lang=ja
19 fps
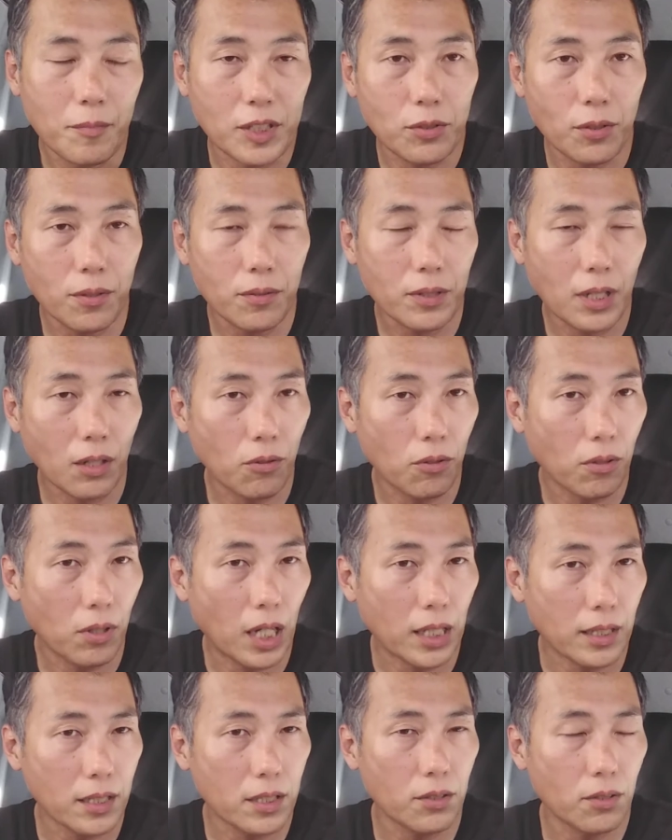あ、そういうふうなこう
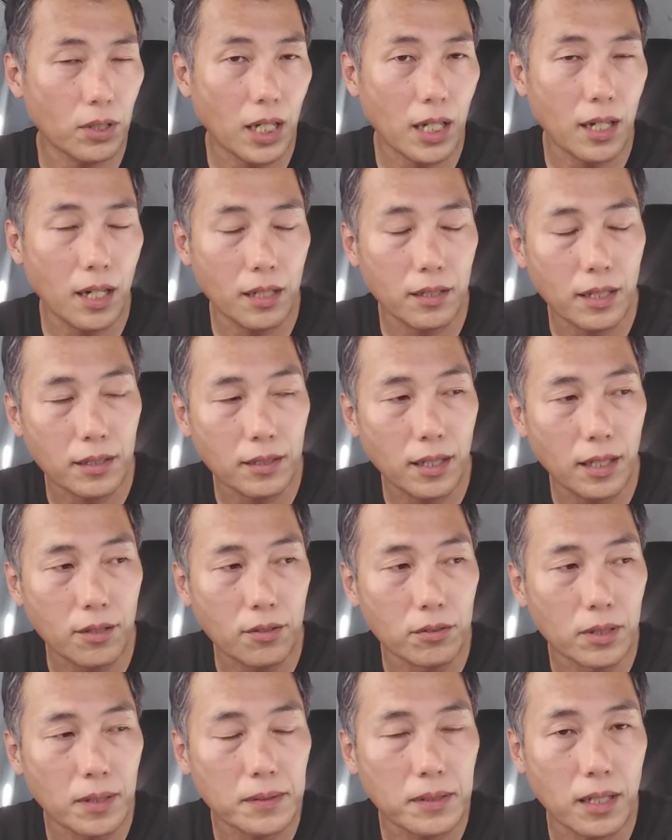話の流れになっていく
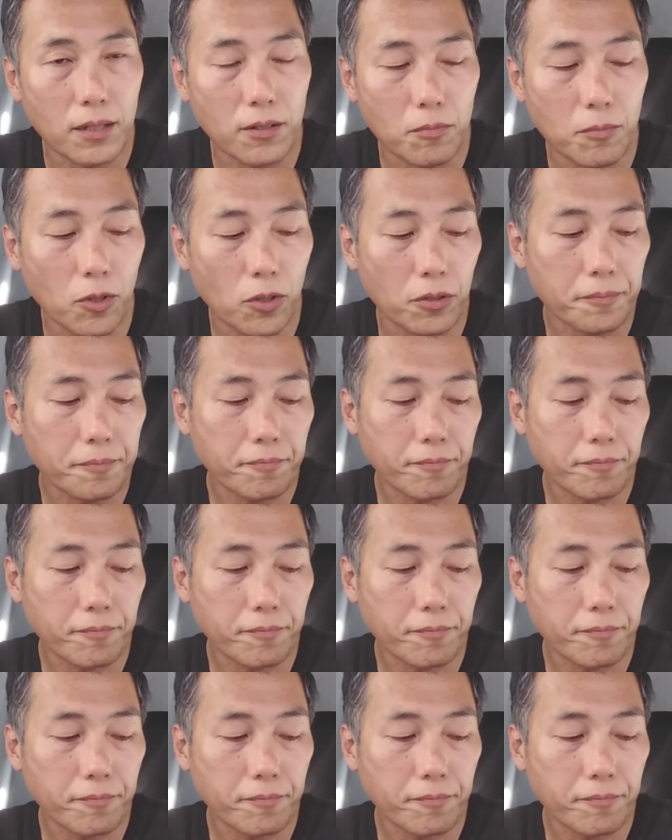んですけれども、